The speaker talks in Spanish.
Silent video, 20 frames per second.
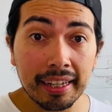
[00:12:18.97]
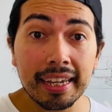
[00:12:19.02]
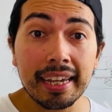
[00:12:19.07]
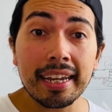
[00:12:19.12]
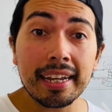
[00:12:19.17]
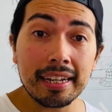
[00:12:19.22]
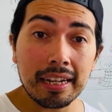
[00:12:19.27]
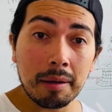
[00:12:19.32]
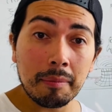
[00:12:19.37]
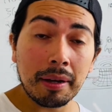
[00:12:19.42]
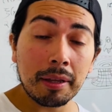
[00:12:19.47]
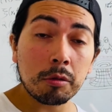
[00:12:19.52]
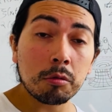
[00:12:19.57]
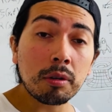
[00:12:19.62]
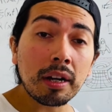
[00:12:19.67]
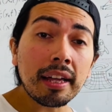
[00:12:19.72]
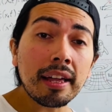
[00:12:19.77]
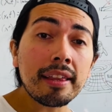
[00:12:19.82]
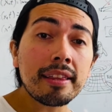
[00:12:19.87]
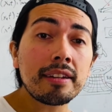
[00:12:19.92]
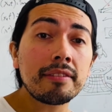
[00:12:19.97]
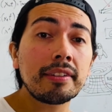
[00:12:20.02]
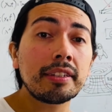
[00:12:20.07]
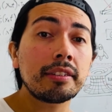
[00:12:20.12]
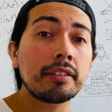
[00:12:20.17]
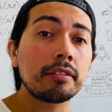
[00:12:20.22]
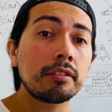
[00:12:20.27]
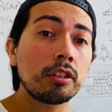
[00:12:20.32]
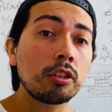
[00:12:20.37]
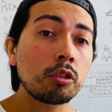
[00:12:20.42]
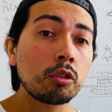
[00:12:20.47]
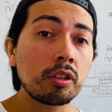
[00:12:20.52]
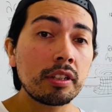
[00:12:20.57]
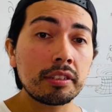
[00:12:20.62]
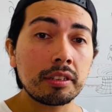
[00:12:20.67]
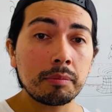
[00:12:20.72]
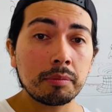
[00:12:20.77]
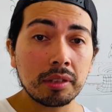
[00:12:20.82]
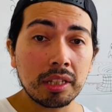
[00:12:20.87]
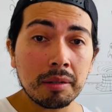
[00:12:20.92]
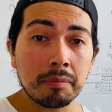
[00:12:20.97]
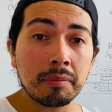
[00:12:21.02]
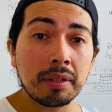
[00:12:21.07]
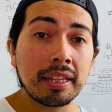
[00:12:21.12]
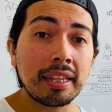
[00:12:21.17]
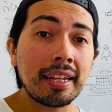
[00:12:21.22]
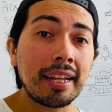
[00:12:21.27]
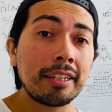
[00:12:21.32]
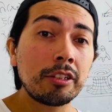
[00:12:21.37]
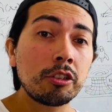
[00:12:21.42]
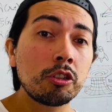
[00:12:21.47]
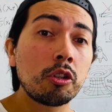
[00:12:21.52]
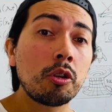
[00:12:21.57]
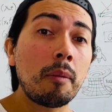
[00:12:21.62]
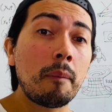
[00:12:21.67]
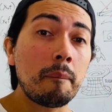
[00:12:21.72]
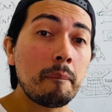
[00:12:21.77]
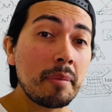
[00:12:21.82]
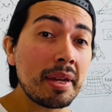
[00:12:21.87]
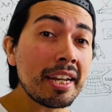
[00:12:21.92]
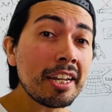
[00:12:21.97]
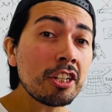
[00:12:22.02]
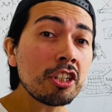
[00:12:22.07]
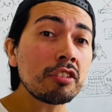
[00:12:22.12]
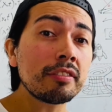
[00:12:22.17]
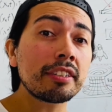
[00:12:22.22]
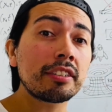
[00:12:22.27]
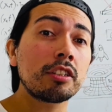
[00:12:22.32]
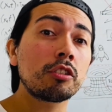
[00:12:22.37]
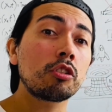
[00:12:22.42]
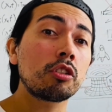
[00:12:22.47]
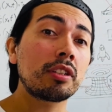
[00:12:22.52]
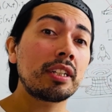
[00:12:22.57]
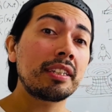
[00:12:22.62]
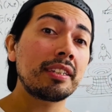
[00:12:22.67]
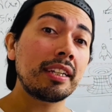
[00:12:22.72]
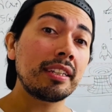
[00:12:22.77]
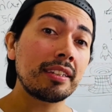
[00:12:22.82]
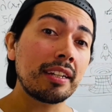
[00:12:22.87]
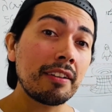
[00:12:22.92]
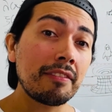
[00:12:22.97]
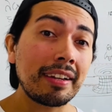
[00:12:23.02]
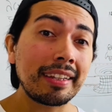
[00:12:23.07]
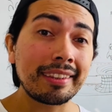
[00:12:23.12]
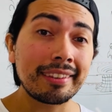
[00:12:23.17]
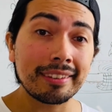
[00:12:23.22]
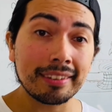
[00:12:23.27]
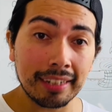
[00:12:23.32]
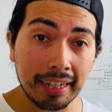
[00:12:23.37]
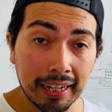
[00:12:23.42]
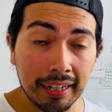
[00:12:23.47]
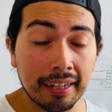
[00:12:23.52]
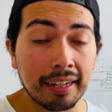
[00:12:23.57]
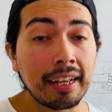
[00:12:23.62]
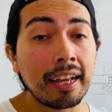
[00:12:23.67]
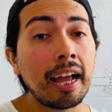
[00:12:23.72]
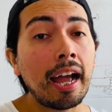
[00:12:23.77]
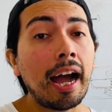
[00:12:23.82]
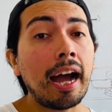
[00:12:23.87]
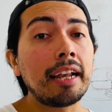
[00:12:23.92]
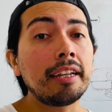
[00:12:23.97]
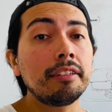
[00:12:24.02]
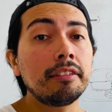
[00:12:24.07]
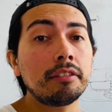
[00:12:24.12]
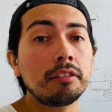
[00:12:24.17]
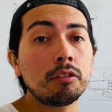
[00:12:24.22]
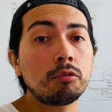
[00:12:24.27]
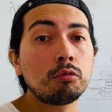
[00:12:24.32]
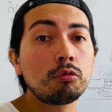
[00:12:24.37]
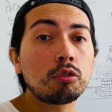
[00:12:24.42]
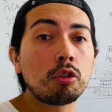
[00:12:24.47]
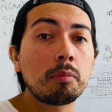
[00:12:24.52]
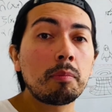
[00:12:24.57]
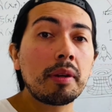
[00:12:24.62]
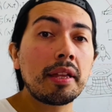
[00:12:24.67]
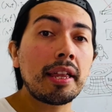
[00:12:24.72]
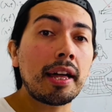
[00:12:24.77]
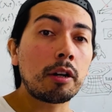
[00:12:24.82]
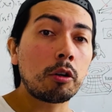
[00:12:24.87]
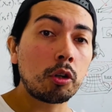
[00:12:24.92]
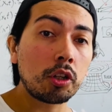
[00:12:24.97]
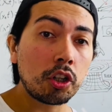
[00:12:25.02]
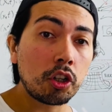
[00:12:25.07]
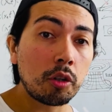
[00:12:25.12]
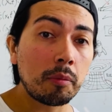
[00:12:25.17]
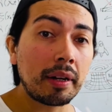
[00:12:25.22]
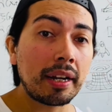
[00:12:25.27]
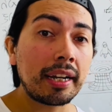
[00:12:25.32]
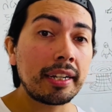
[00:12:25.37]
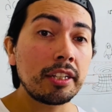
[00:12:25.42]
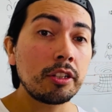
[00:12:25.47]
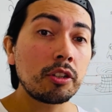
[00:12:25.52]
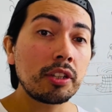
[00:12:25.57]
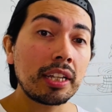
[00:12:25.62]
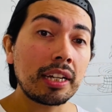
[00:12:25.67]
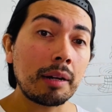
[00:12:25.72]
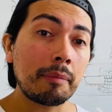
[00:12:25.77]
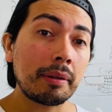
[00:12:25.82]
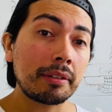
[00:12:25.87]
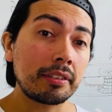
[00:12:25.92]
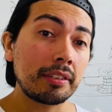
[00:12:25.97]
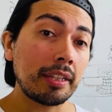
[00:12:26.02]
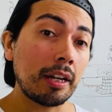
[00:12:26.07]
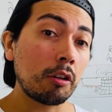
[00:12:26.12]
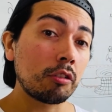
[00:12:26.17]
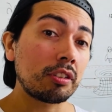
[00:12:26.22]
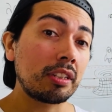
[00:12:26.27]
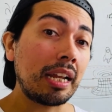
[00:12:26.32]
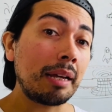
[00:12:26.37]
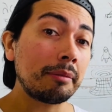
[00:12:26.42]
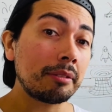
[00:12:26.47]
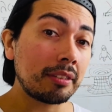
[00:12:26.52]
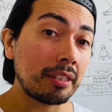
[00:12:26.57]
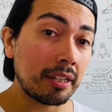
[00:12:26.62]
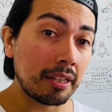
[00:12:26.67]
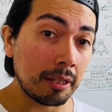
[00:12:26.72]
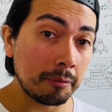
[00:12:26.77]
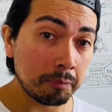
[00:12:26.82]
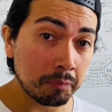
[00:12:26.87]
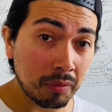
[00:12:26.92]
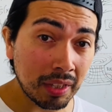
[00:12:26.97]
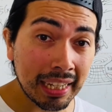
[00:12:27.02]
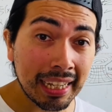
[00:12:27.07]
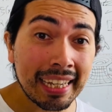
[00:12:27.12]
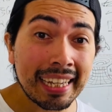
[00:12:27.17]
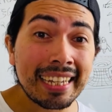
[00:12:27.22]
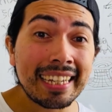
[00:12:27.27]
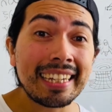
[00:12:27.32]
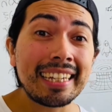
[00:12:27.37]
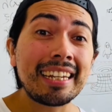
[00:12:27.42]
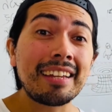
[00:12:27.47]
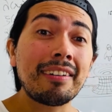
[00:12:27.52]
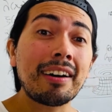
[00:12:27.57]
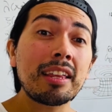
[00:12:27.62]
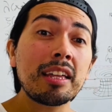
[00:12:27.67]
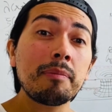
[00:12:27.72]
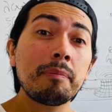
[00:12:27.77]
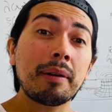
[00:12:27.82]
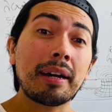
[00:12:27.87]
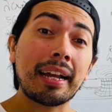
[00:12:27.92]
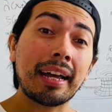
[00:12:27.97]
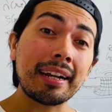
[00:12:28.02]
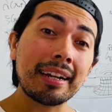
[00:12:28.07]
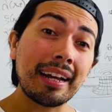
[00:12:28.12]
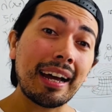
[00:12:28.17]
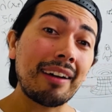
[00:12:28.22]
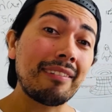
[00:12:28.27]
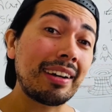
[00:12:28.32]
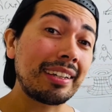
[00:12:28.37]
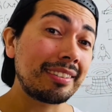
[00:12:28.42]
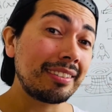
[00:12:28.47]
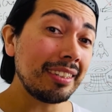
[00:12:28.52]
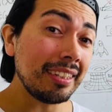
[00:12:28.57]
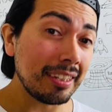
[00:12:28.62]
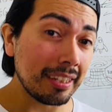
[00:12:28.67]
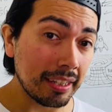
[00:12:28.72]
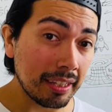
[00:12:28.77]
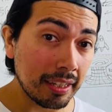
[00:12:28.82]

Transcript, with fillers: en la madrugada del 25 de septiembre del año 1933 va a entrar al Instituto Pedagógico para Niños Discapacitados en Ámsterdam y le va a disparar a Vasily,